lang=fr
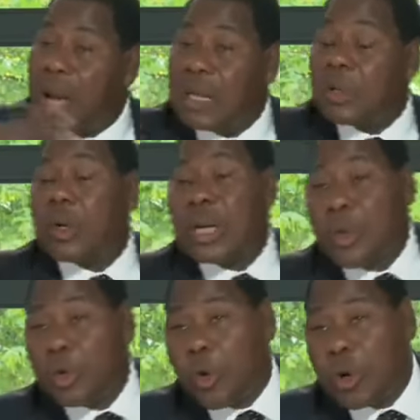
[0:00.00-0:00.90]
les autres régions
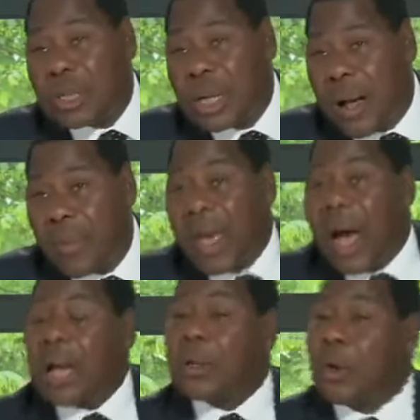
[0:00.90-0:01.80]
du continent,
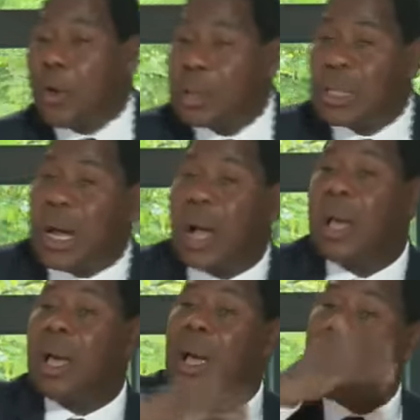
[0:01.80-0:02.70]
entre le continent
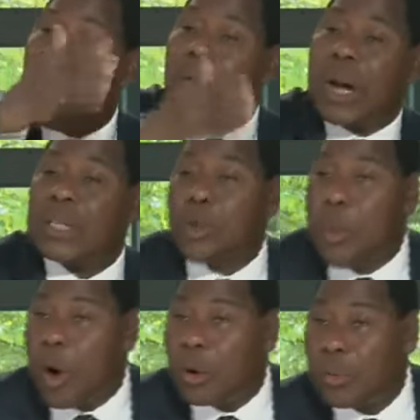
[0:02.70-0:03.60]
et le reste du monde.